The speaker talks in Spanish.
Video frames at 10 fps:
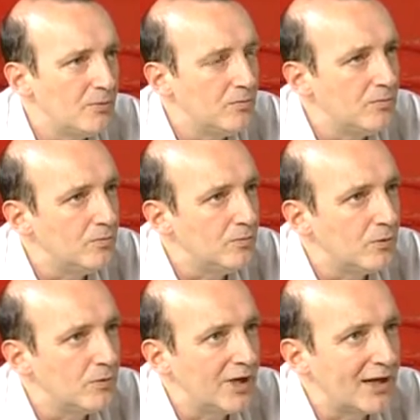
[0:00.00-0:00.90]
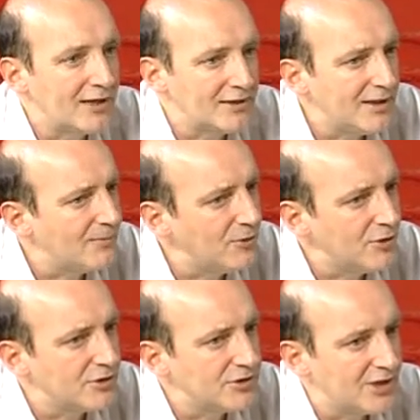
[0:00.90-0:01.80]
mm, una cantidad
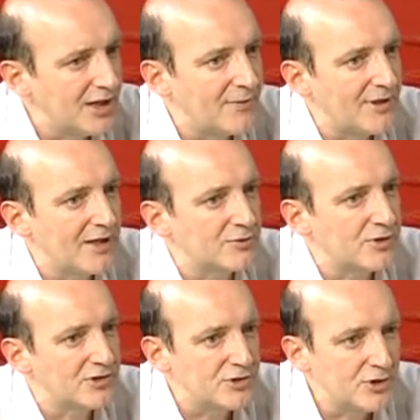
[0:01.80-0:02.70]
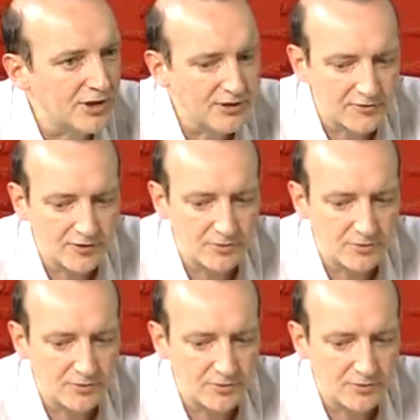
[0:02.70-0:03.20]
muy considerable de actuaciones,